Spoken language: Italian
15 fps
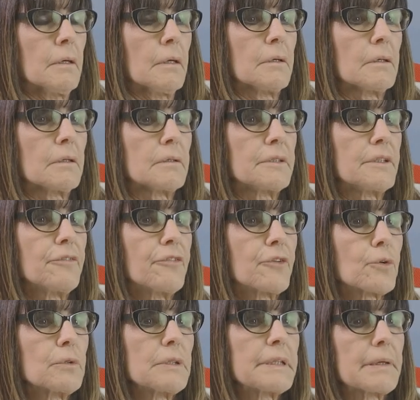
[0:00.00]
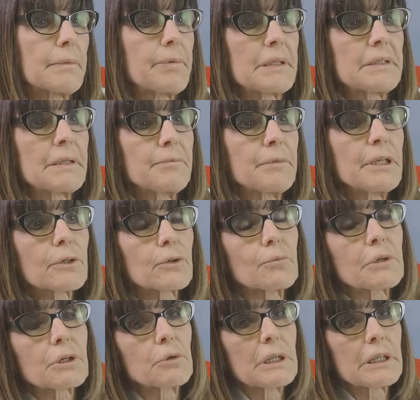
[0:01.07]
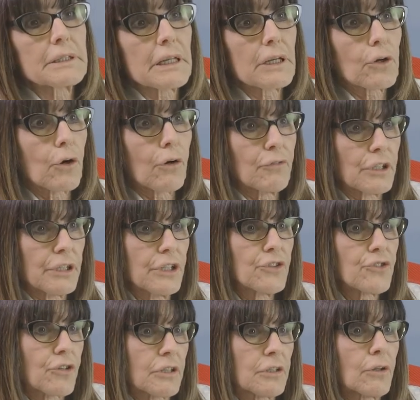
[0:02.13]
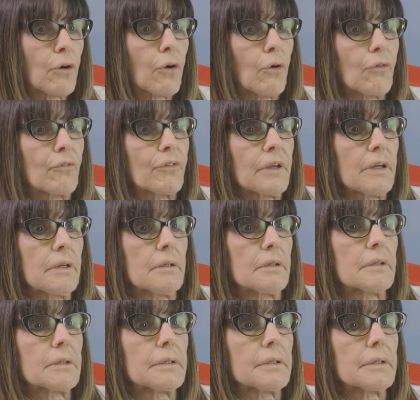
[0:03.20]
Eh, di fronte a pandemie come quella del Covid-19,